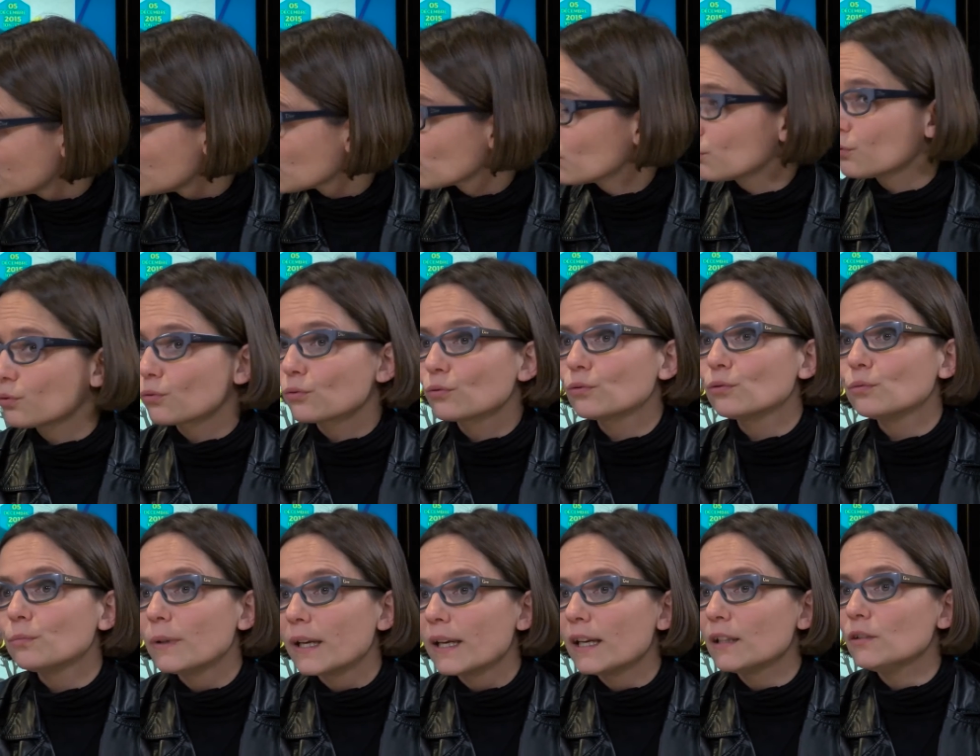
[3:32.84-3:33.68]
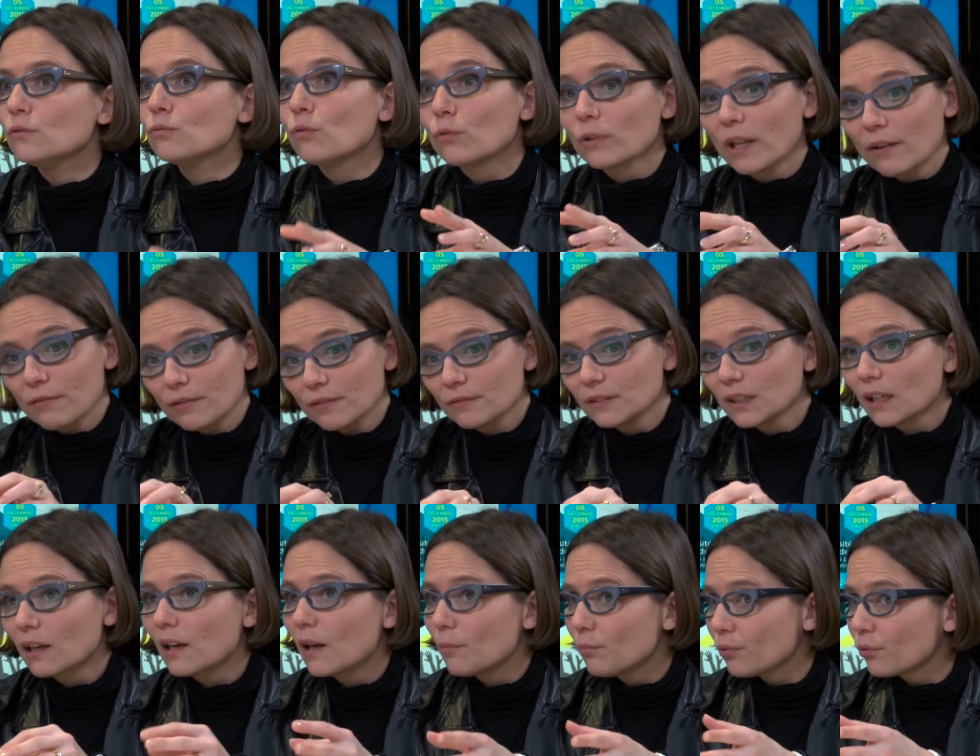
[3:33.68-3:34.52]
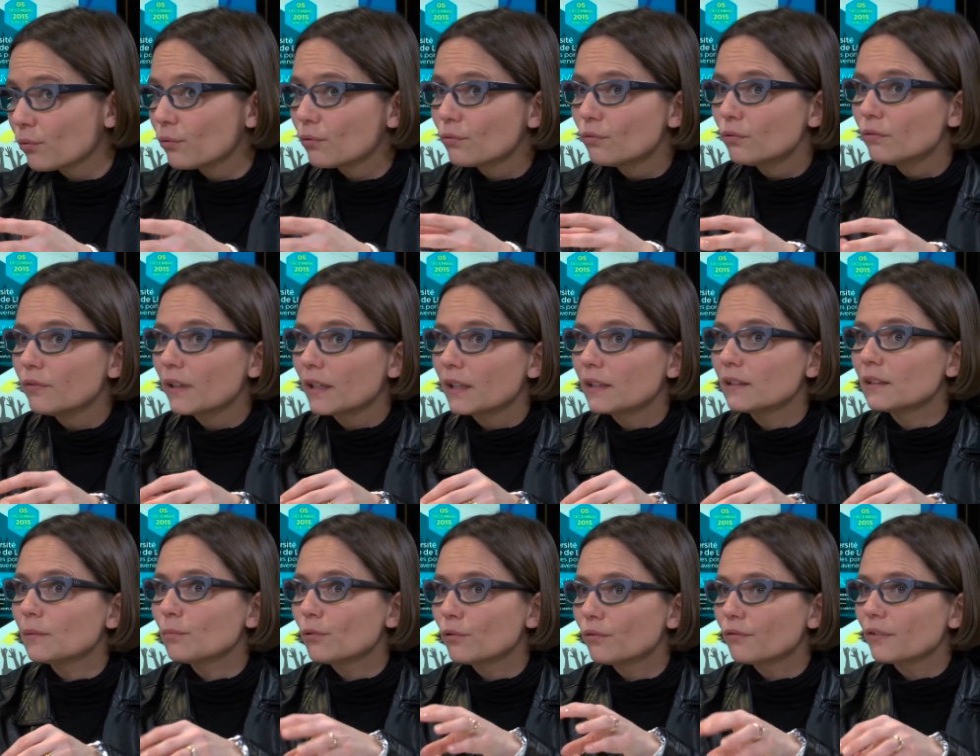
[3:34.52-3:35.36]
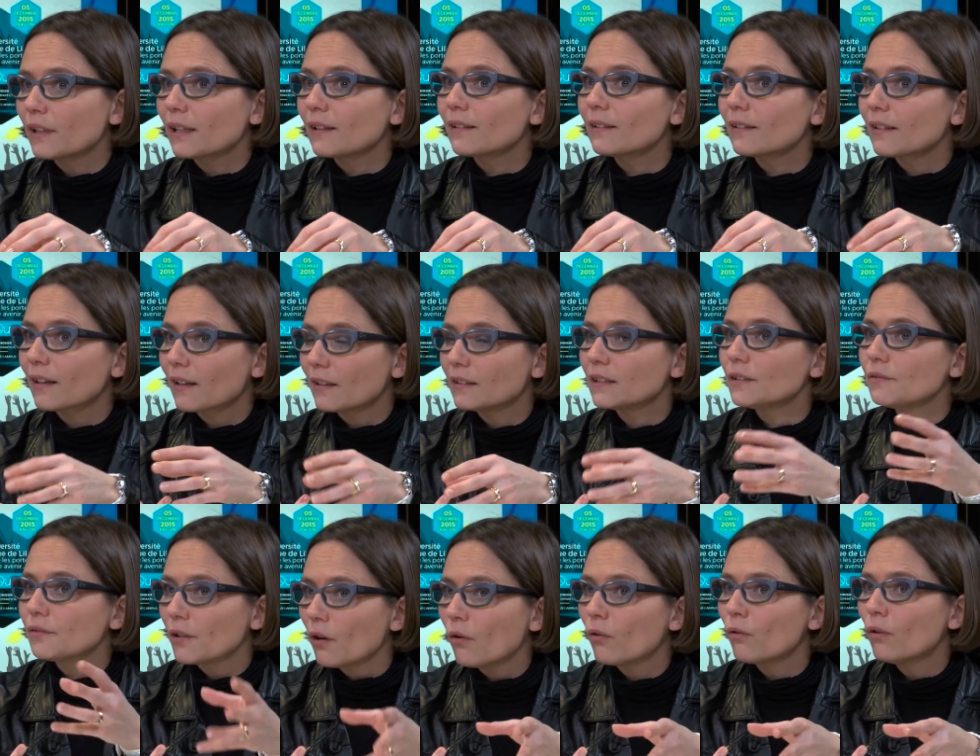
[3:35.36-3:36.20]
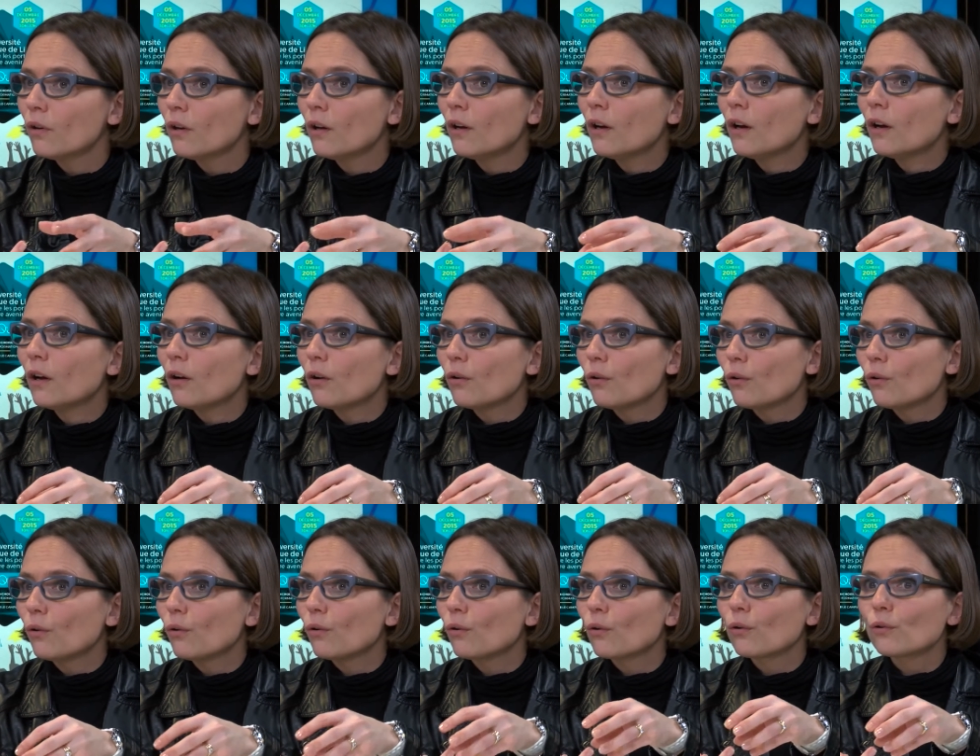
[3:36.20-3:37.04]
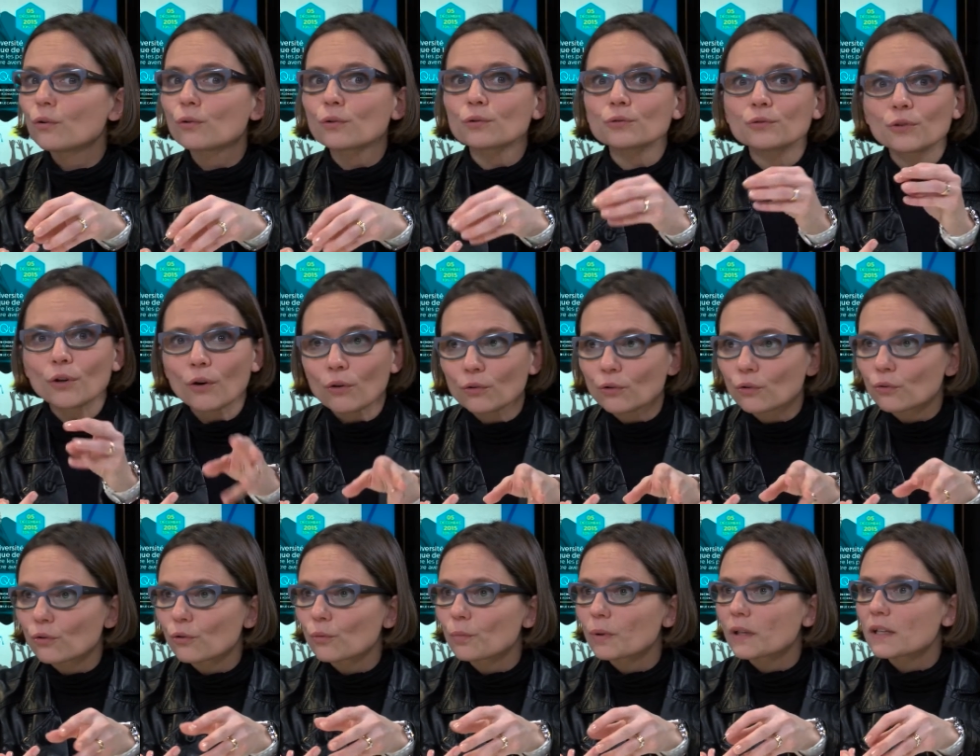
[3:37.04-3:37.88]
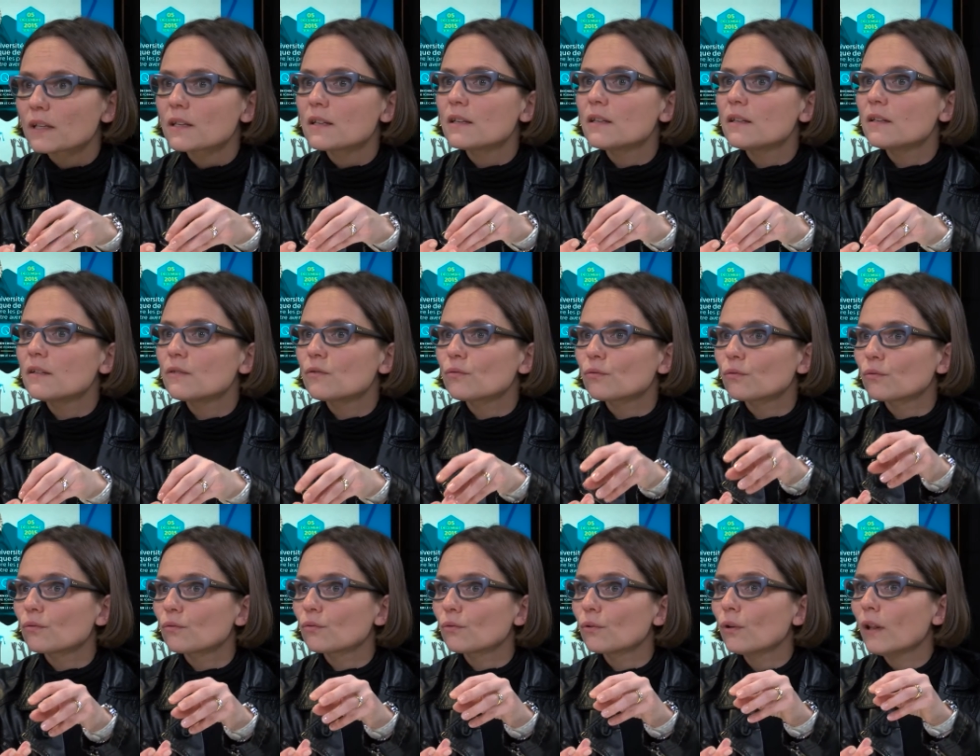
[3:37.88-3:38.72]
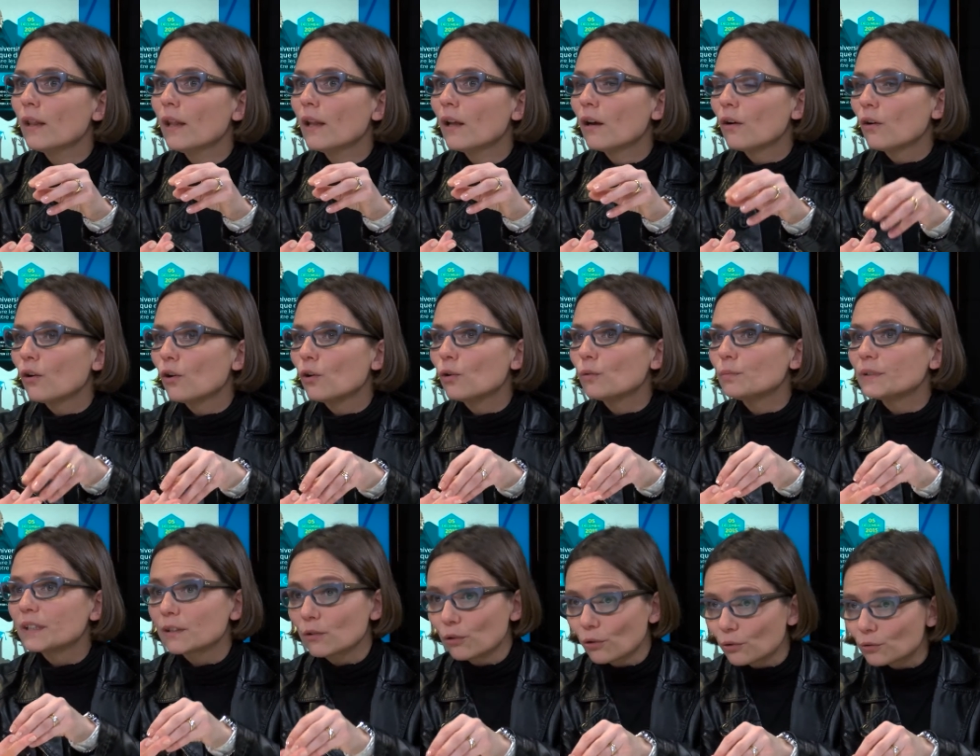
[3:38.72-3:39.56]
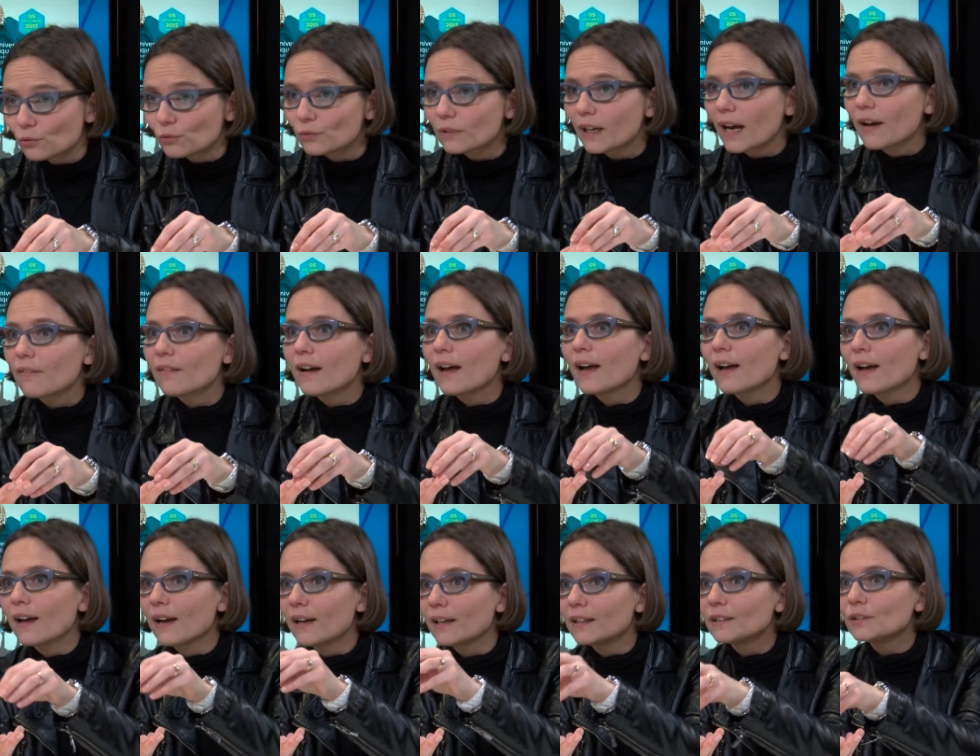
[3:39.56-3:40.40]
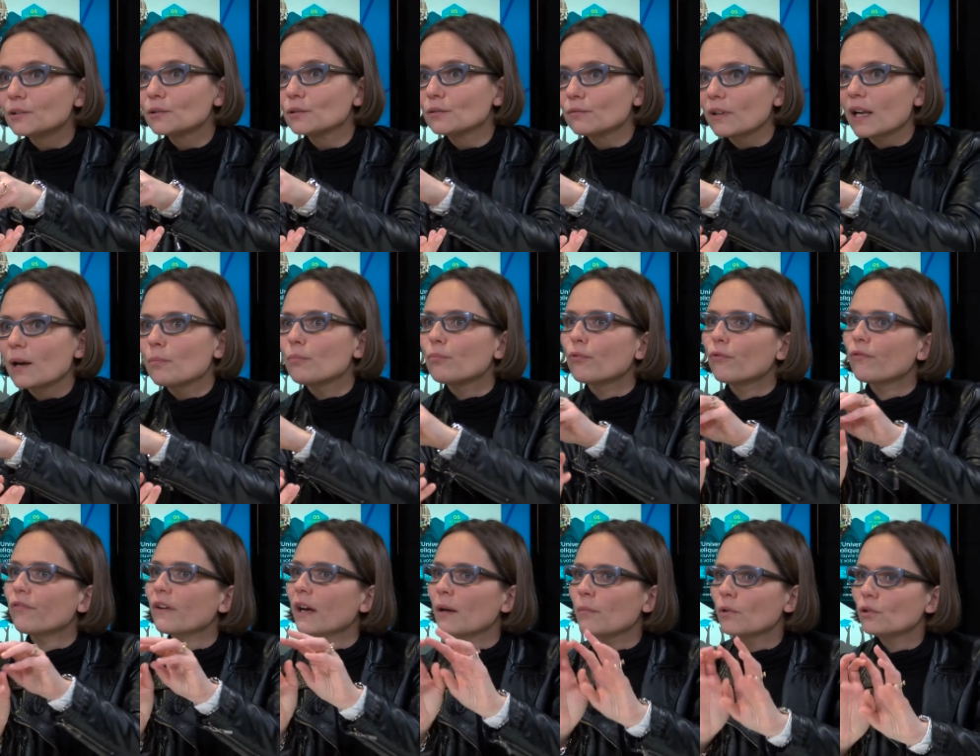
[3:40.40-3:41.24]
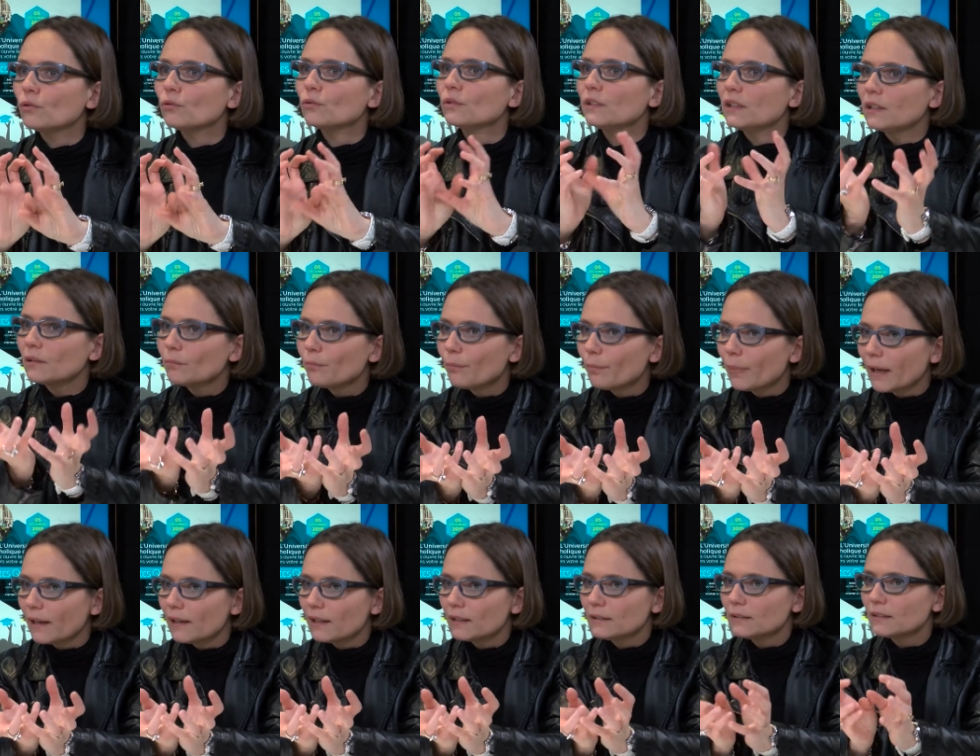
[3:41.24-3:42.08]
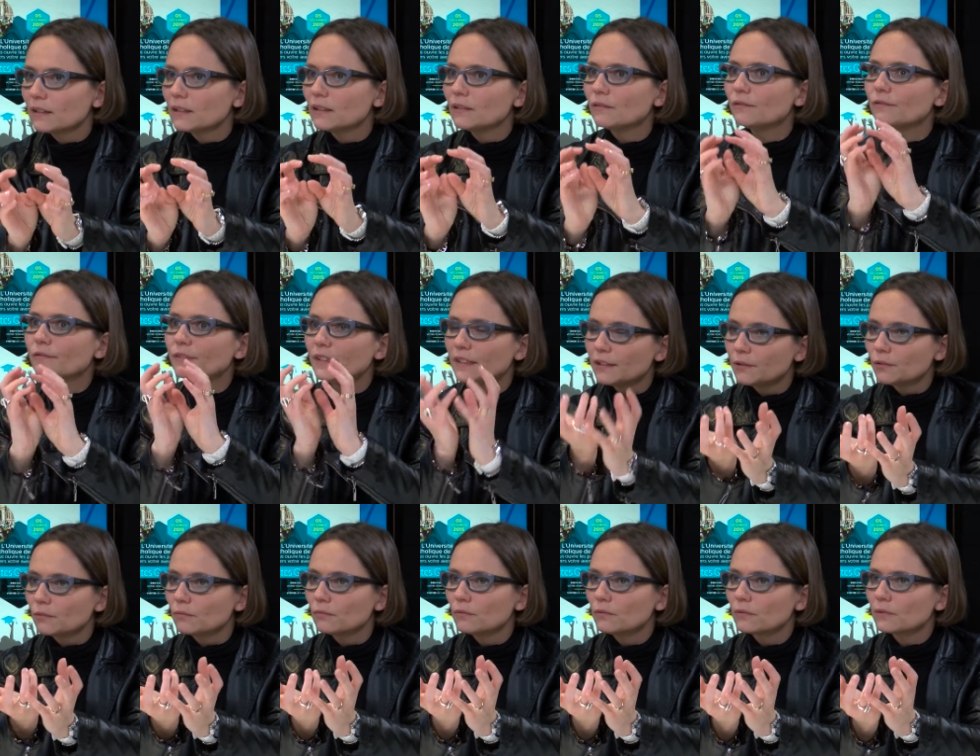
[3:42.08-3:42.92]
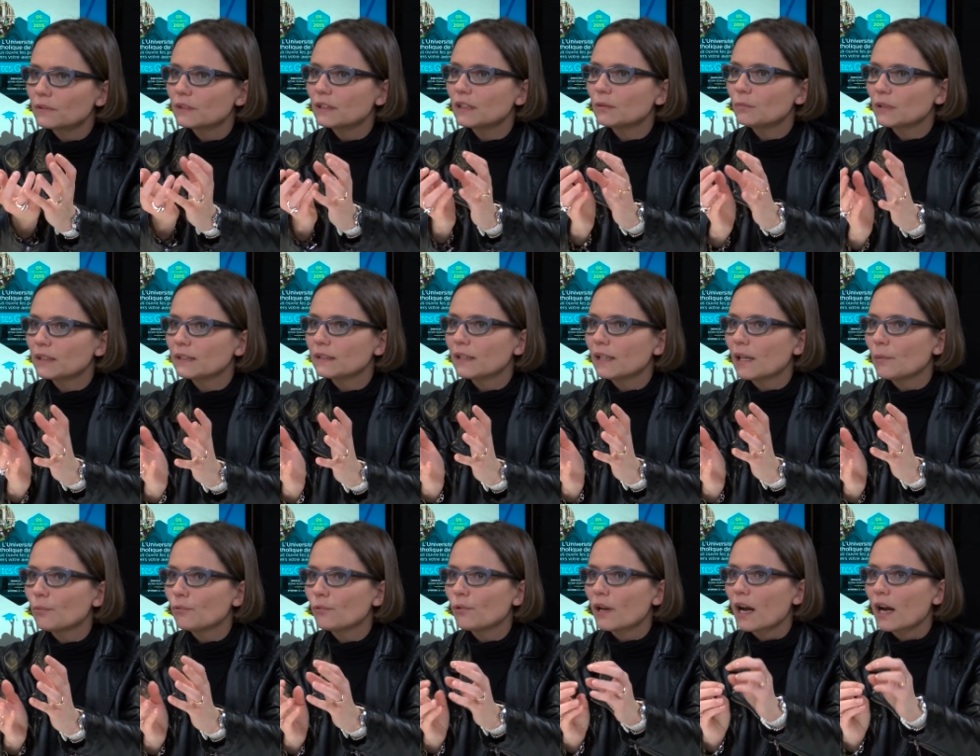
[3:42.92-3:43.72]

des ressources humaines, où on a fait venir là pour le coup, voyez, des profils très différents. Euh, recruteurs en entreprise, euh, euh, psychologues du travail, voilà, pour vraiment donner une palette et une vision des métiers la plus